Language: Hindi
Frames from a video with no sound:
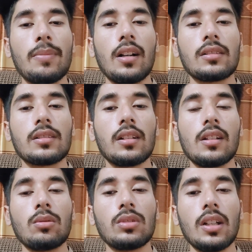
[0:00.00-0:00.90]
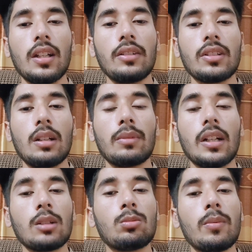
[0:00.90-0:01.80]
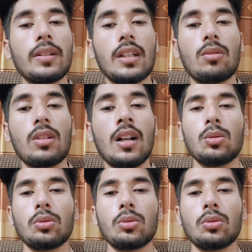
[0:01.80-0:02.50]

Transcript: पाक सल्लल्लाहु अलैहि वसल्लम के कदमों में जाऊंगा